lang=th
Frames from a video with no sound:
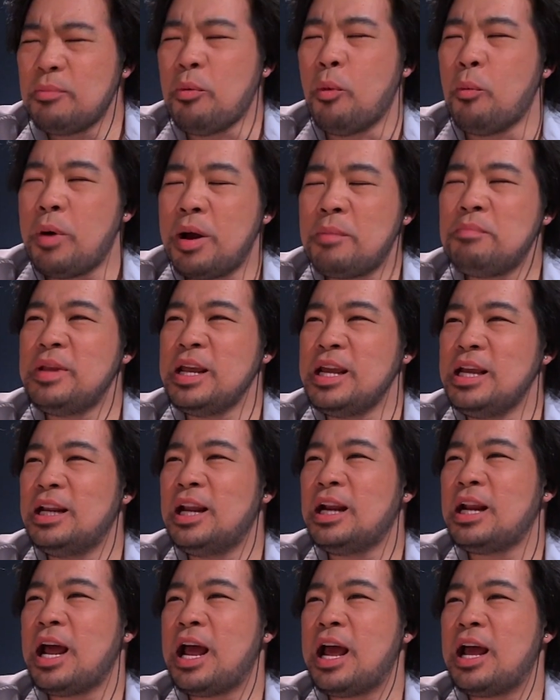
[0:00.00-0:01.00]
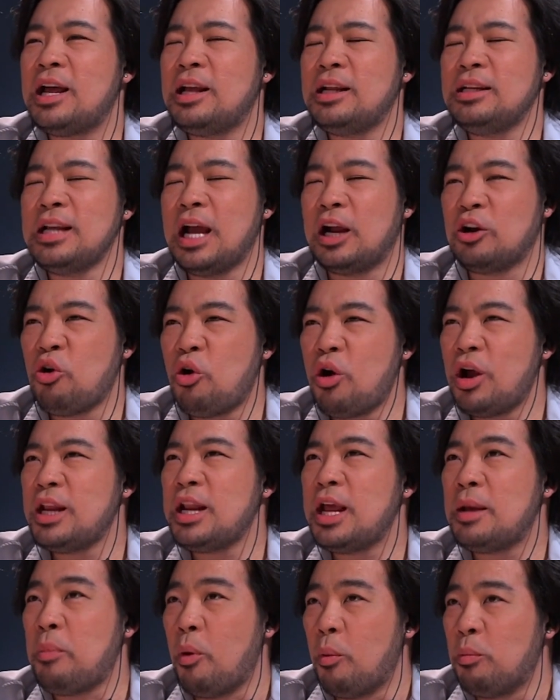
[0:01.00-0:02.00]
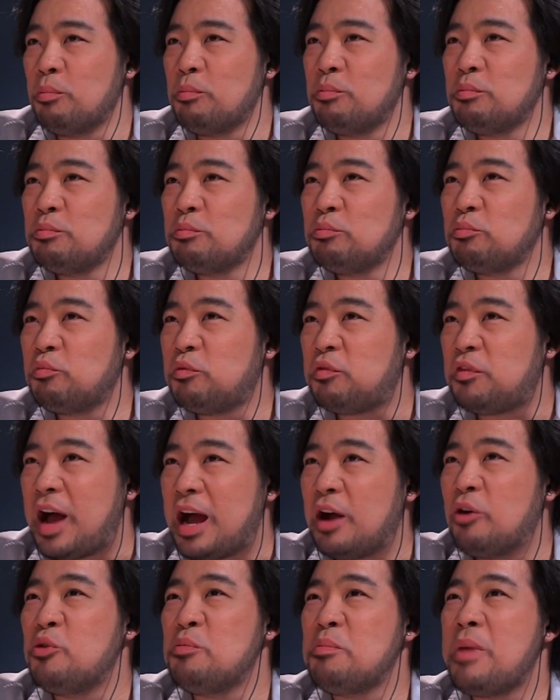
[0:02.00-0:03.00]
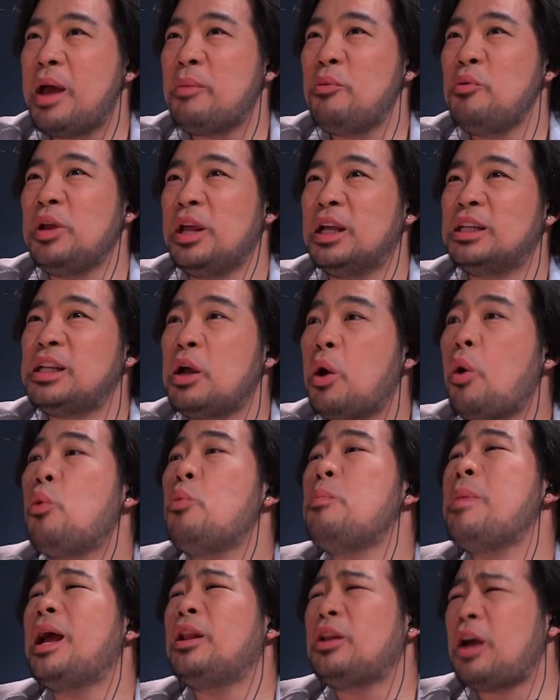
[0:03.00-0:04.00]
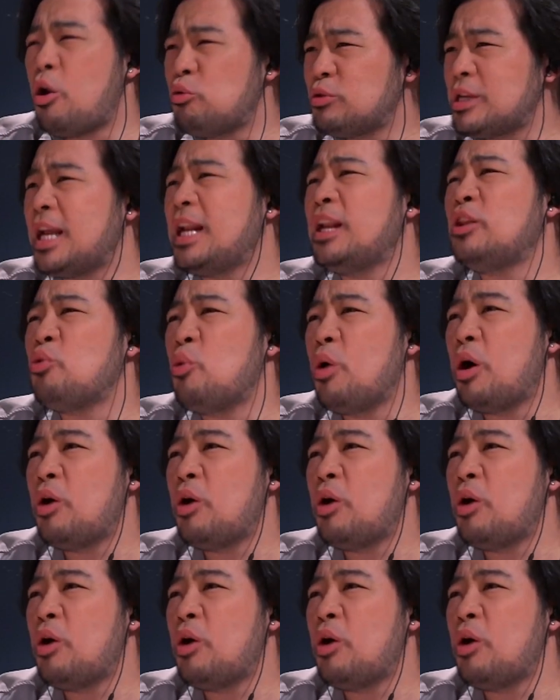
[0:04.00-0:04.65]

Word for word: ริงผมว่าดีแล้วนะฮะอย่างน้อยเนี่ย ผมฟังคุณแม่พูดอย่างนี้แสดงว่าคุณแม่เข้าใจในตั